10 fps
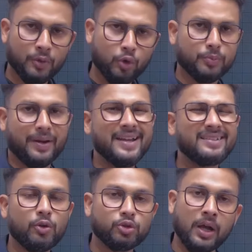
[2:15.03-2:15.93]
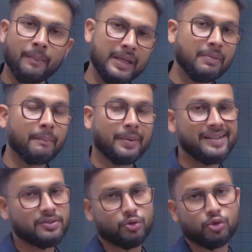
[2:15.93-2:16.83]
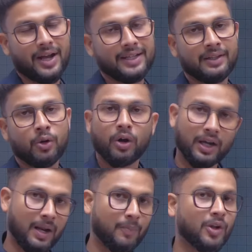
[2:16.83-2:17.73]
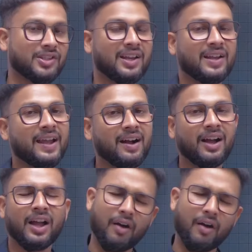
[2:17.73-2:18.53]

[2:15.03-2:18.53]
कुछ प्राइस है उसका मिनिमम प्राइस तो जाके देखो अगर आपको अच्छा लगेगा